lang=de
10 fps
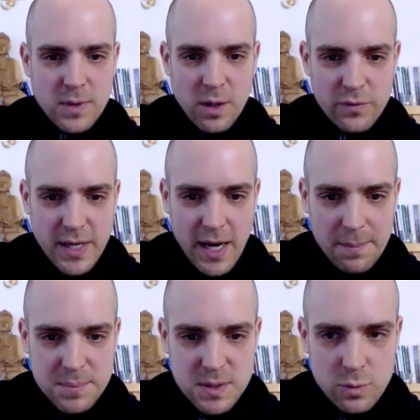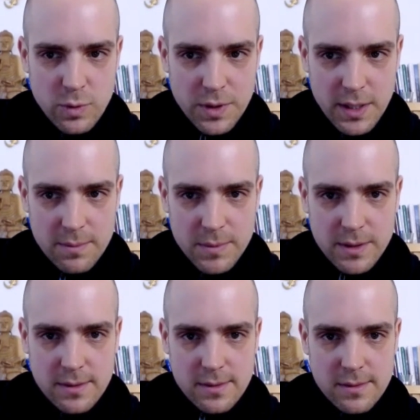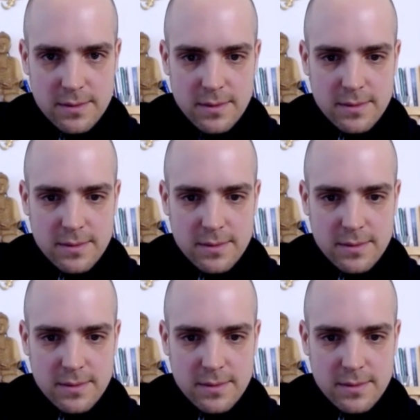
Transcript: Auf der absoluten Ebene